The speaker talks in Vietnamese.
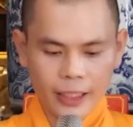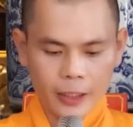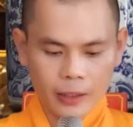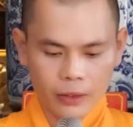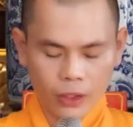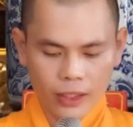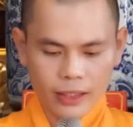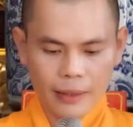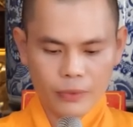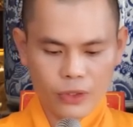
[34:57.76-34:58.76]
đây
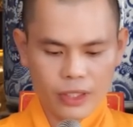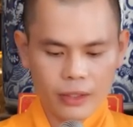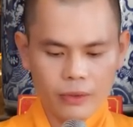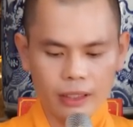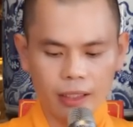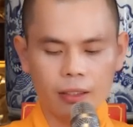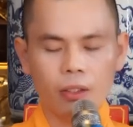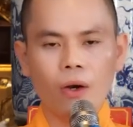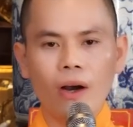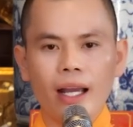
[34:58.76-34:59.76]
nói thêm chút xíu nữa,
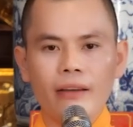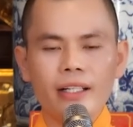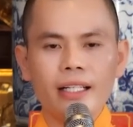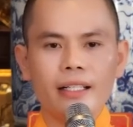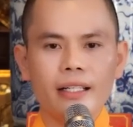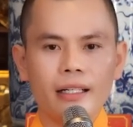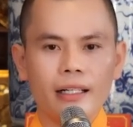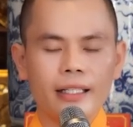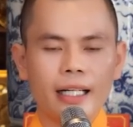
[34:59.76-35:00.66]
ngoài vấn đề nợ